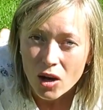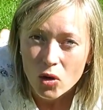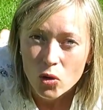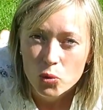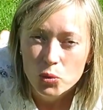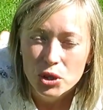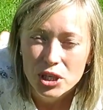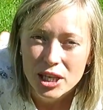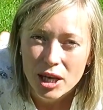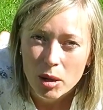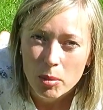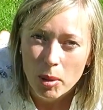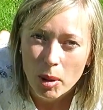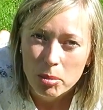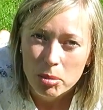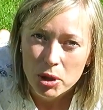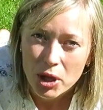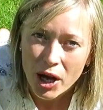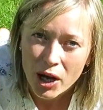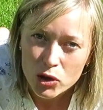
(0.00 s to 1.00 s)
У меня по
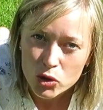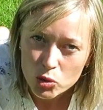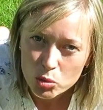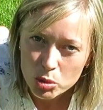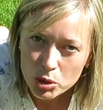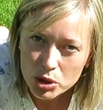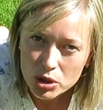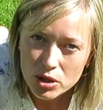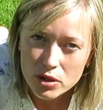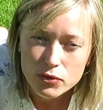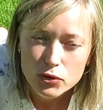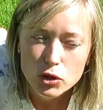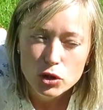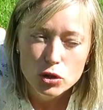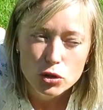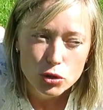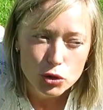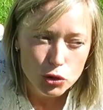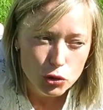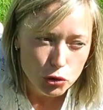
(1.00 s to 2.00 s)
плану было
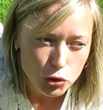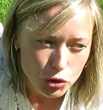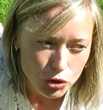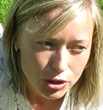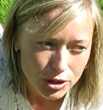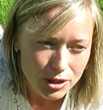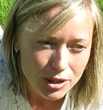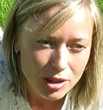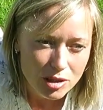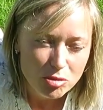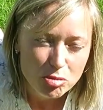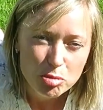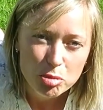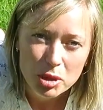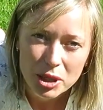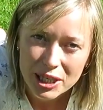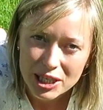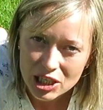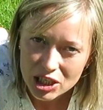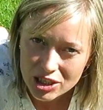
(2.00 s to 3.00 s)
все четко
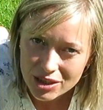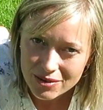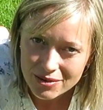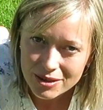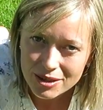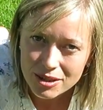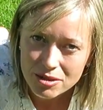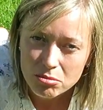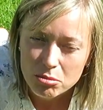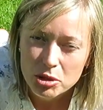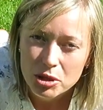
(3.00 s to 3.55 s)
распланировано,